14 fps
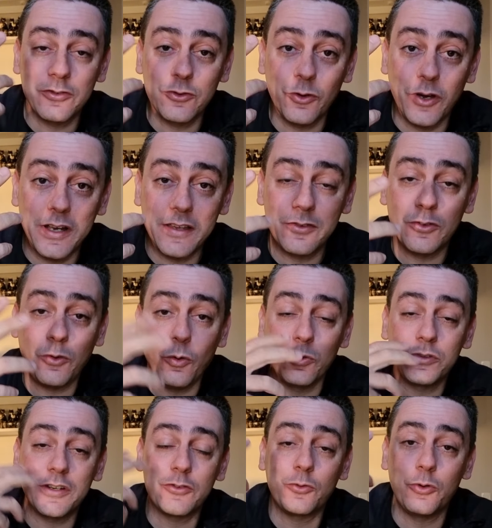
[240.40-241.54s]
histórias,
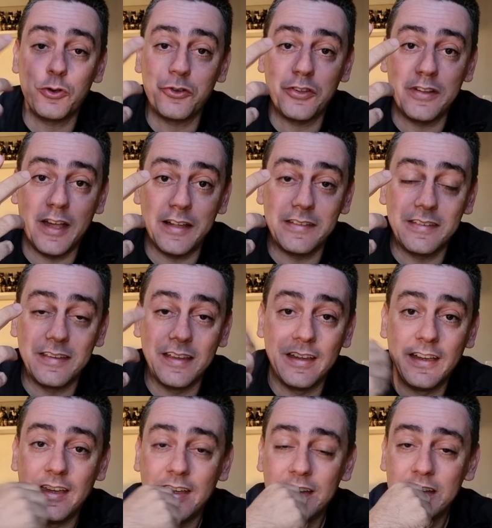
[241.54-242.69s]
outras curiosidades.
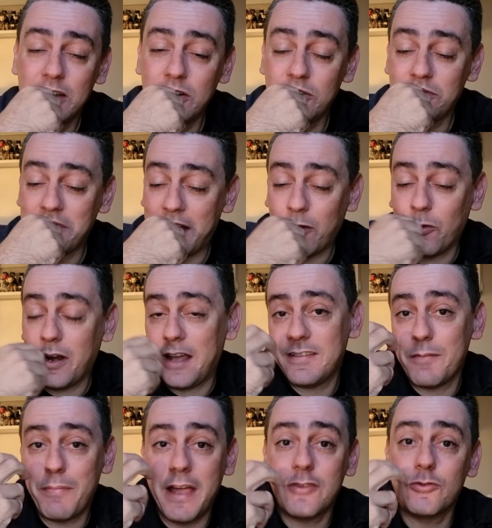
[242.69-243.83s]
Então, a Colite
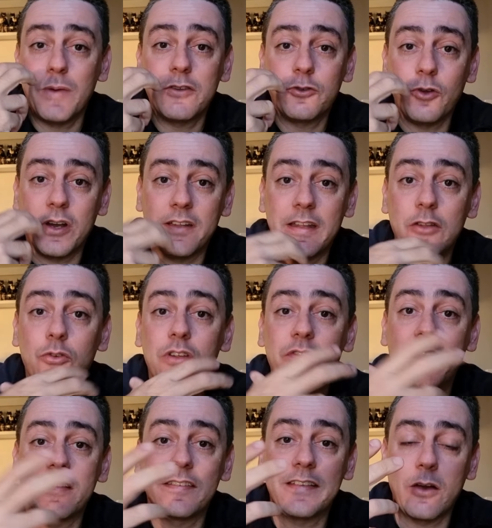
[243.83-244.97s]
é mais uma história dentro do
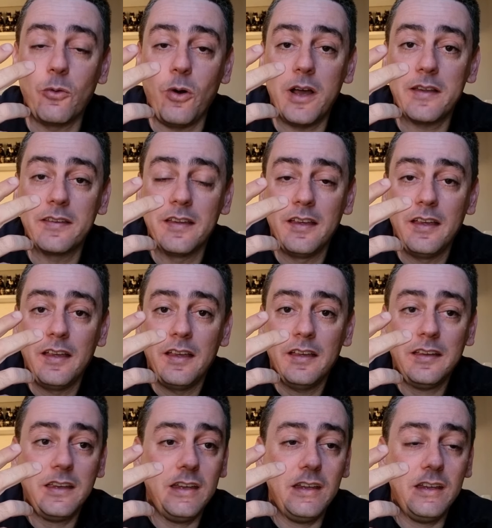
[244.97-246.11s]
universo de Star Wars
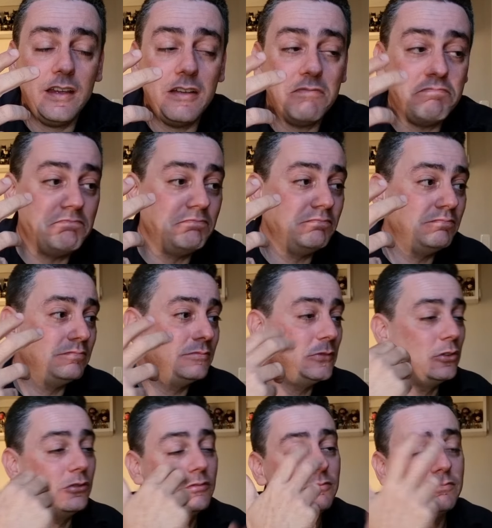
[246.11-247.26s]
que
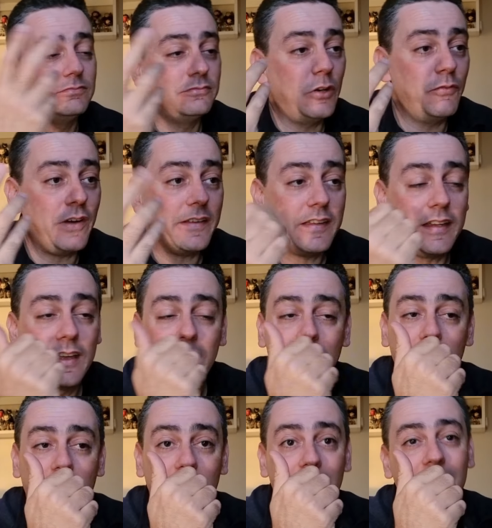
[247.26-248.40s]
não. Vamos falar assim.
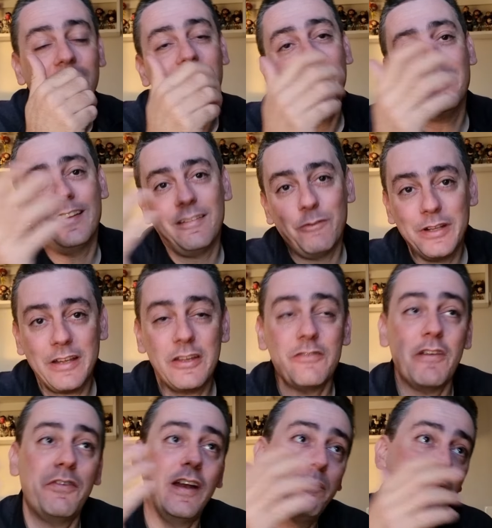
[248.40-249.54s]
Muita gente
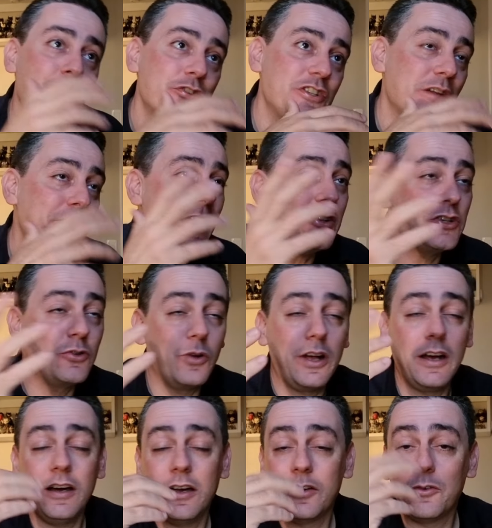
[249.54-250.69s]
vai falar, puxa, mexe no
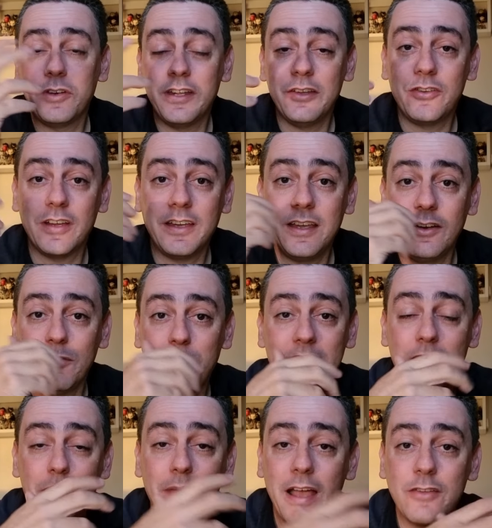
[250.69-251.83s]
cano, nisso e aquilo, mas
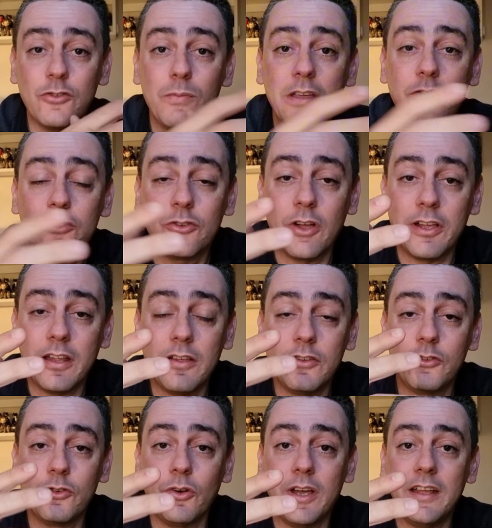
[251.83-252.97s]
é mais uma história,
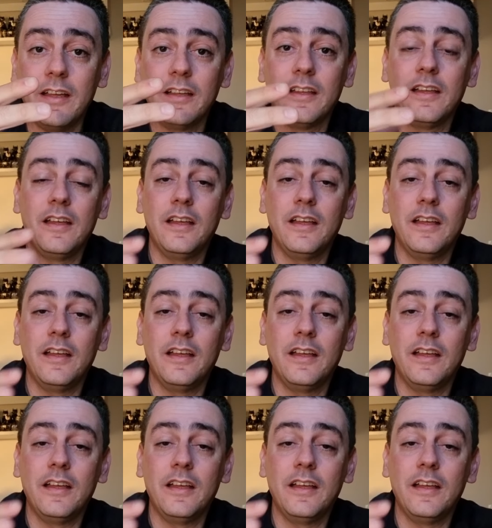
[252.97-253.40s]
história